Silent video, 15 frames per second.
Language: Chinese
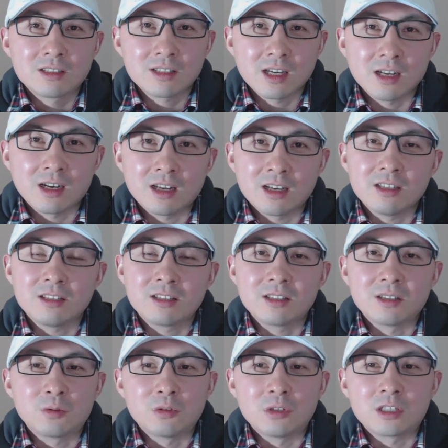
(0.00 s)
再来一
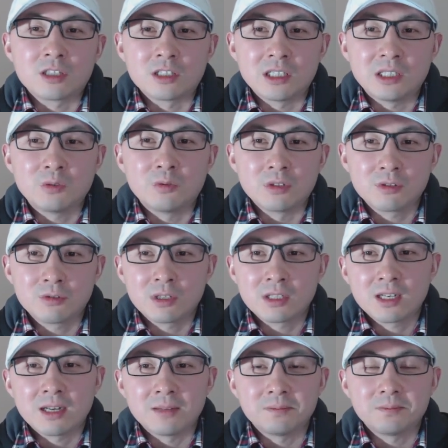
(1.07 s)
次对十一国
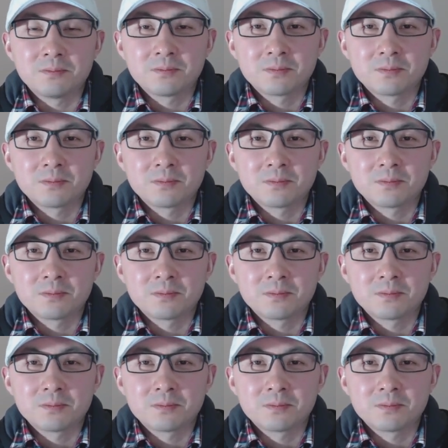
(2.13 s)
宣战。